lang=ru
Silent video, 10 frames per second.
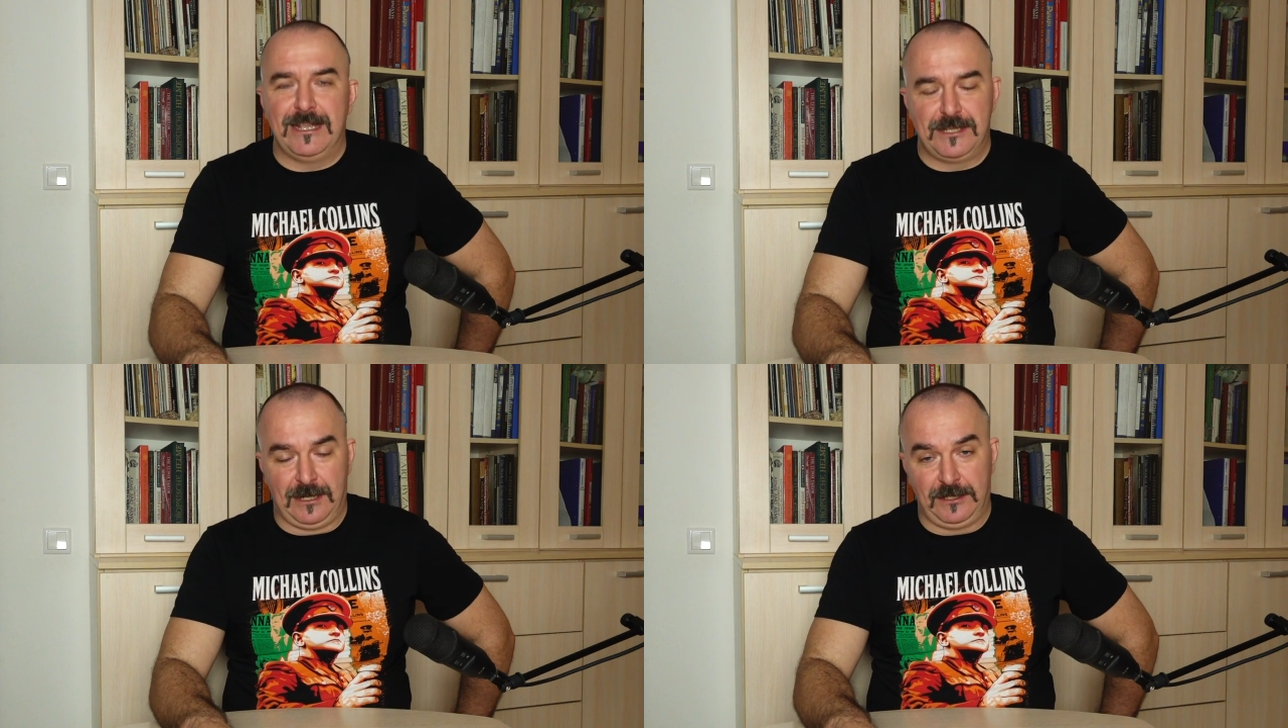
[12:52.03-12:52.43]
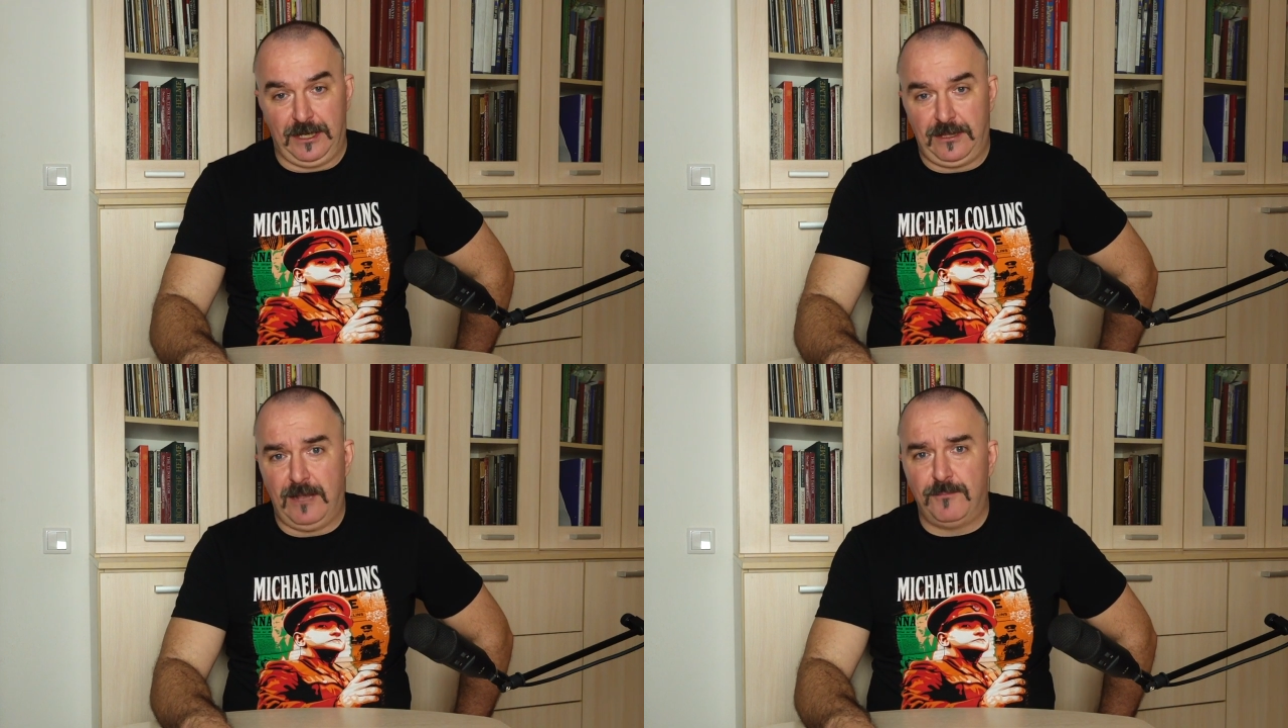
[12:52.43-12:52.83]
Эти
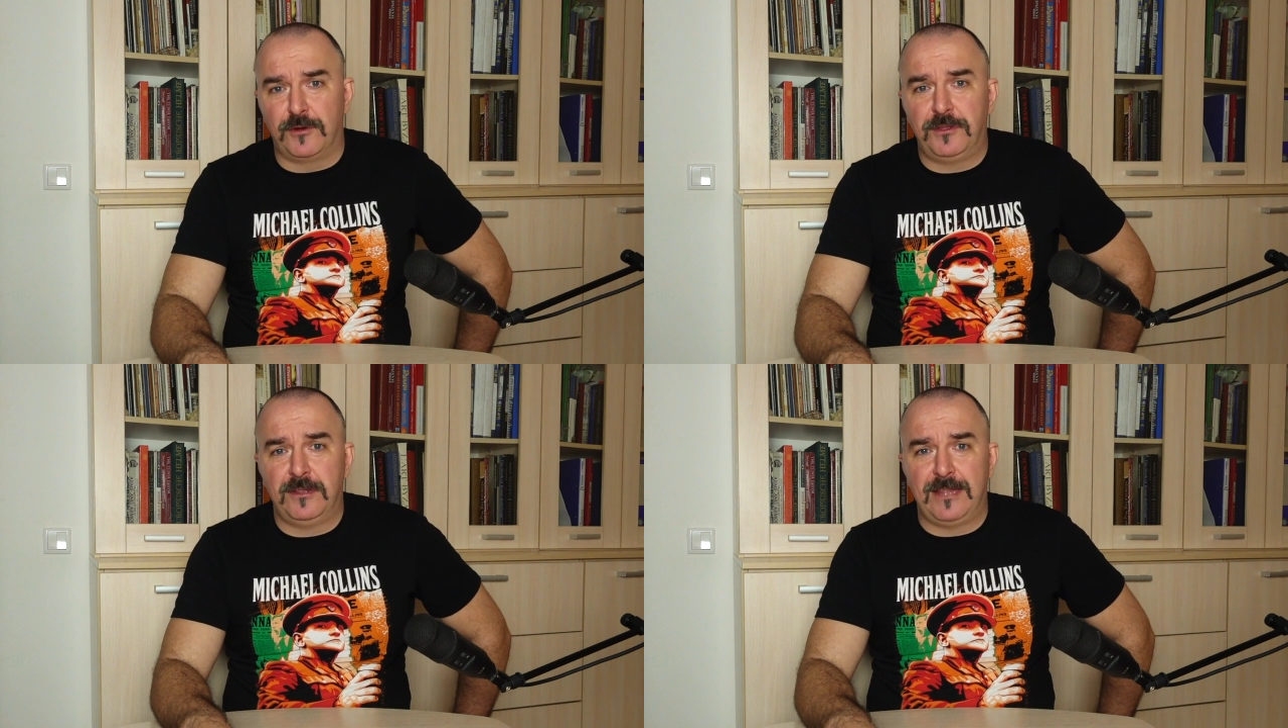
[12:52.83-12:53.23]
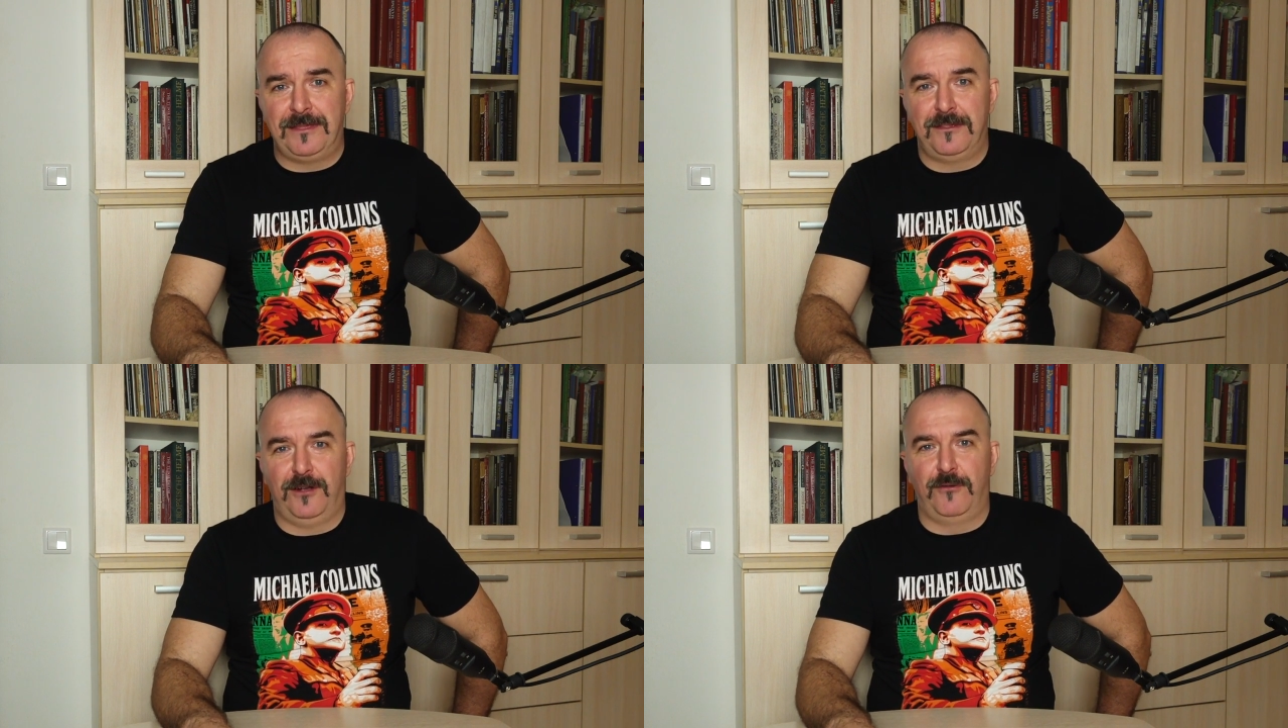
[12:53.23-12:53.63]
конкретные опорные
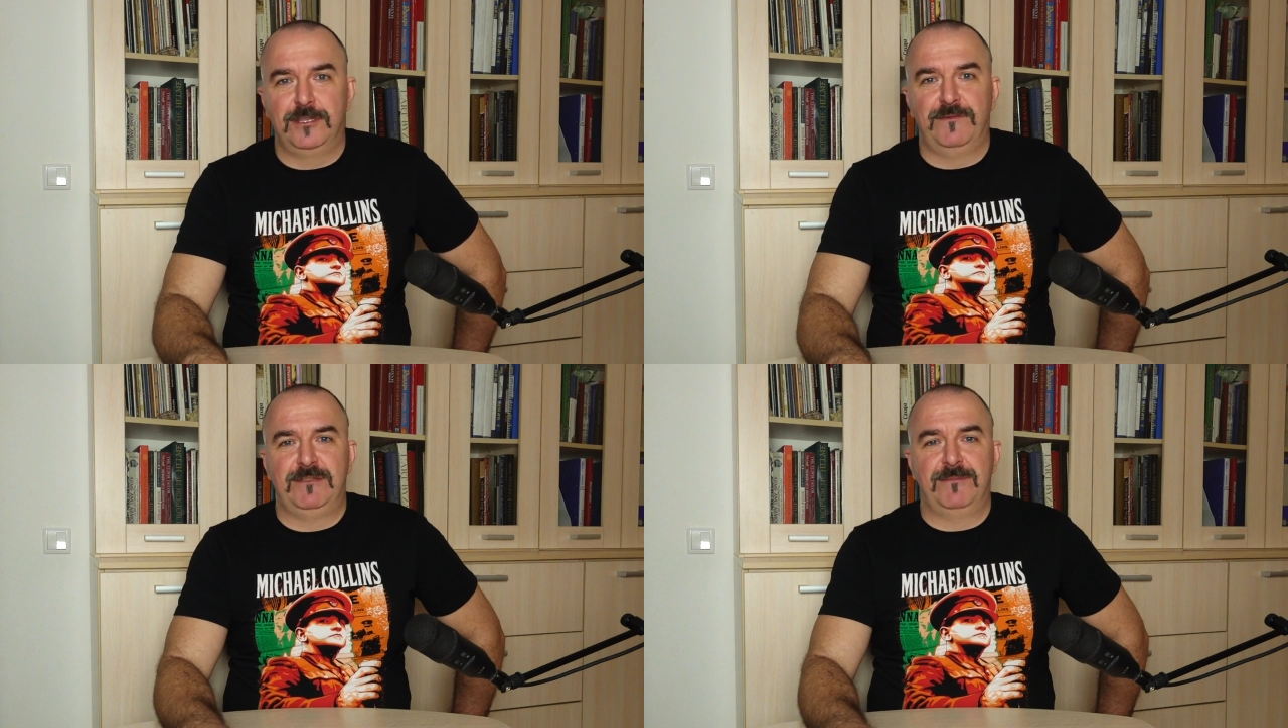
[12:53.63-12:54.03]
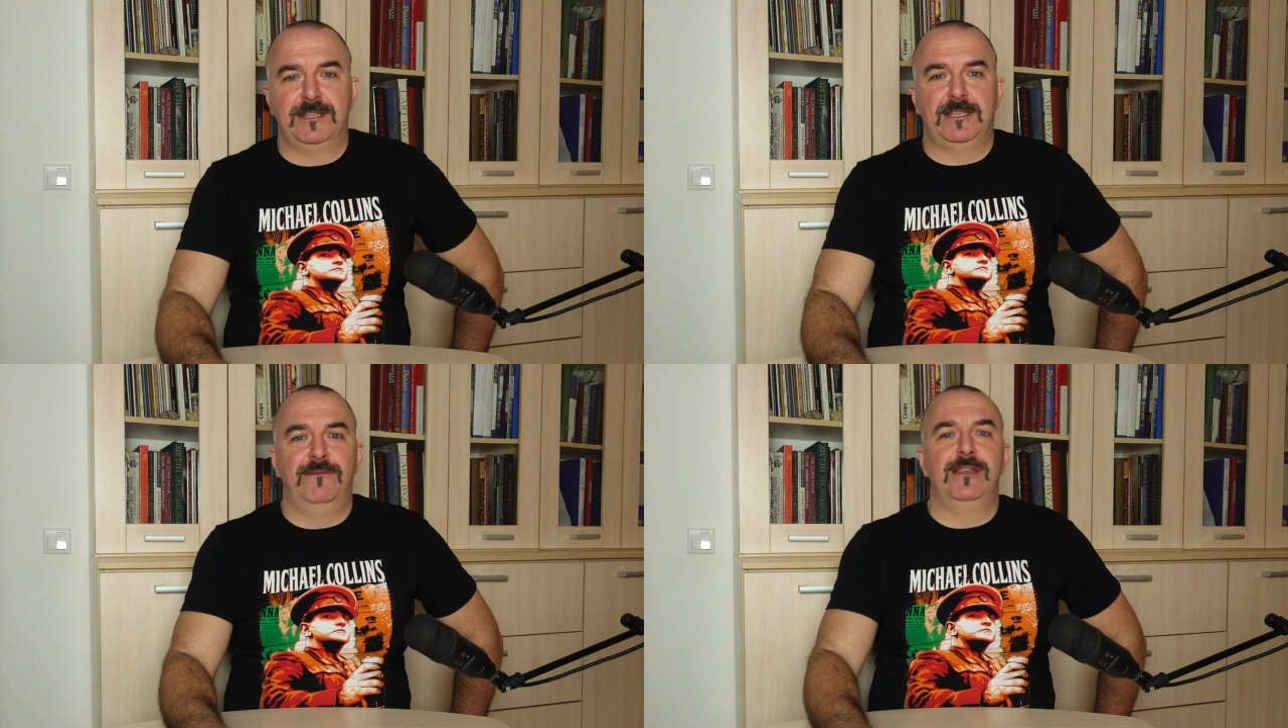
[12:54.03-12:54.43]
данные находятся в
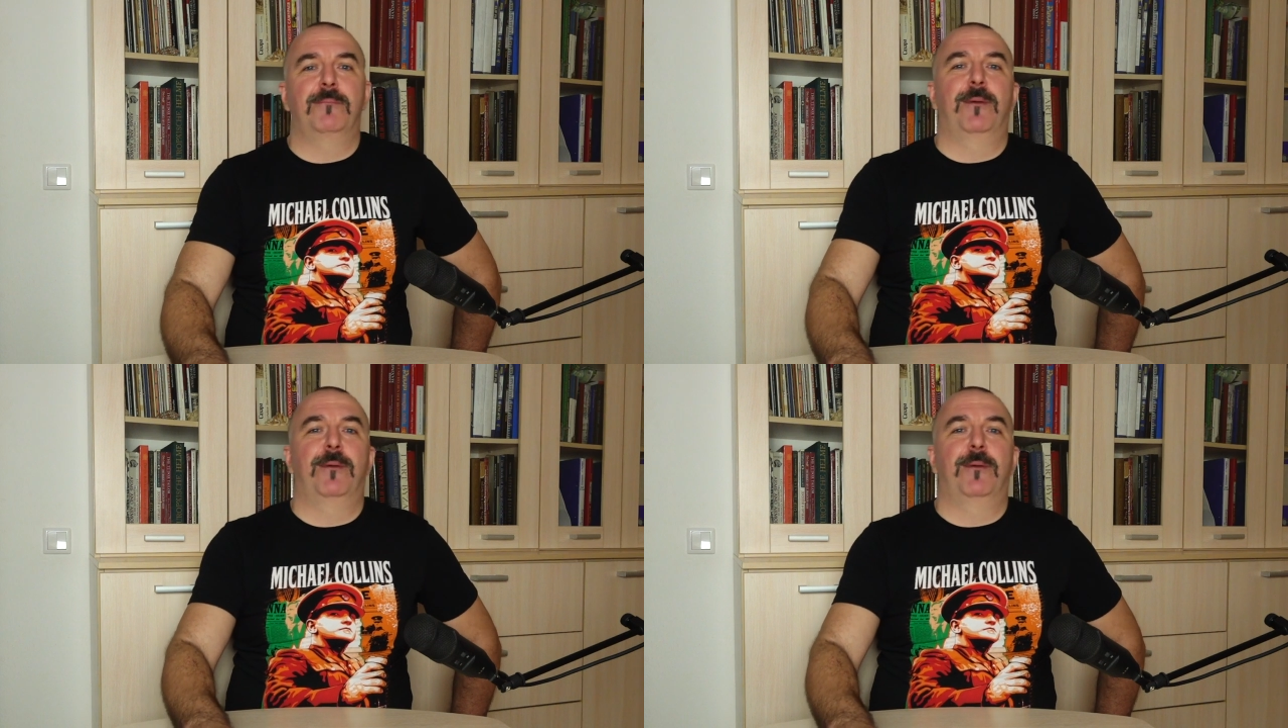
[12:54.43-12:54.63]
17 веке,